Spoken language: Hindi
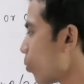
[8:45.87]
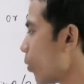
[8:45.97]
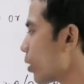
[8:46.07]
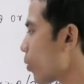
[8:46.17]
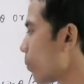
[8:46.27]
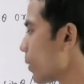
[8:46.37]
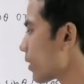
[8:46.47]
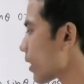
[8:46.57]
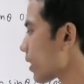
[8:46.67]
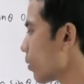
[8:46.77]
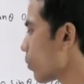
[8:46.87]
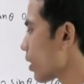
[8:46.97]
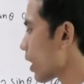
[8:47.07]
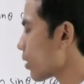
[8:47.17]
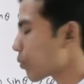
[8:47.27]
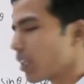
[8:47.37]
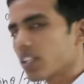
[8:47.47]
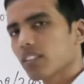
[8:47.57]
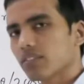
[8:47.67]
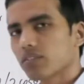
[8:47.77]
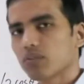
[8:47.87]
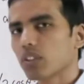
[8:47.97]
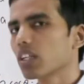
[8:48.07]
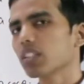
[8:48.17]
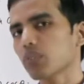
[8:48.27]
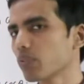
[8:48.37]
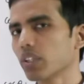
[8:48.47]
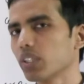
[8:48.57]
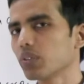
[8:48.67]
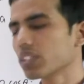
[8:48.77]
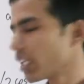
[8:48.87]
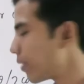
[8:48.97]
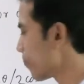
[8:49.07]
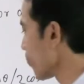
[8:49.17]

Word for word: वन को आप लिख सकते हैं वन का स्क्वायर वन का स्क्वायर वन ही होता है